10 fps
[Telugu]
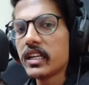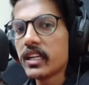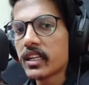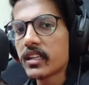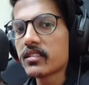
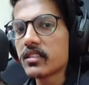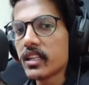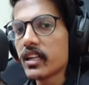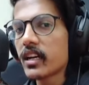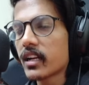ఇన్ కేస్
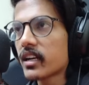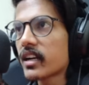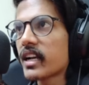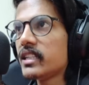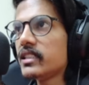దీని కనుక
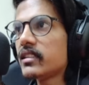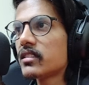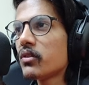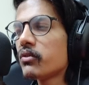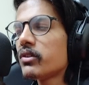ట్రైన్
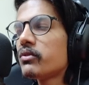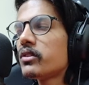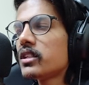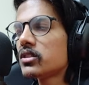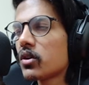చేస్తే
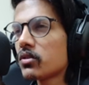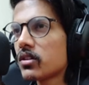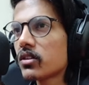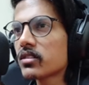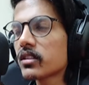ఫిఫ్టీ
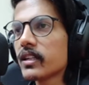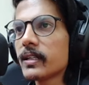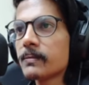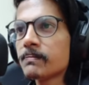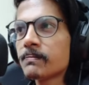థౌజండ్ వస్తుంది
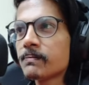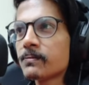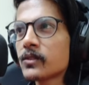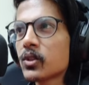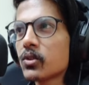
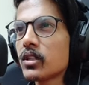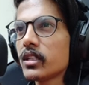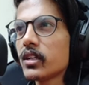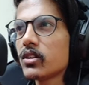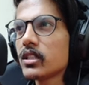
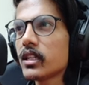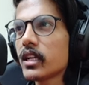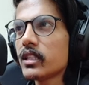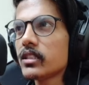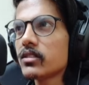కుదిరితే ఈరోజే
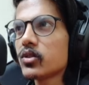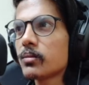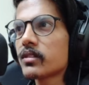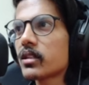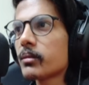ట్రైన్ చేసి
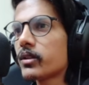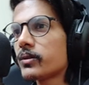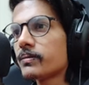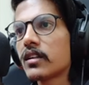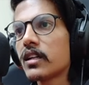చూపిస్తాం మీకు
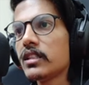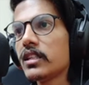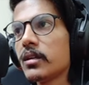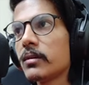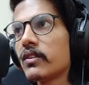కానీ
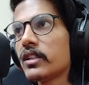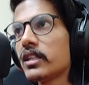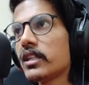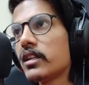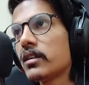దీనికి మనమైతే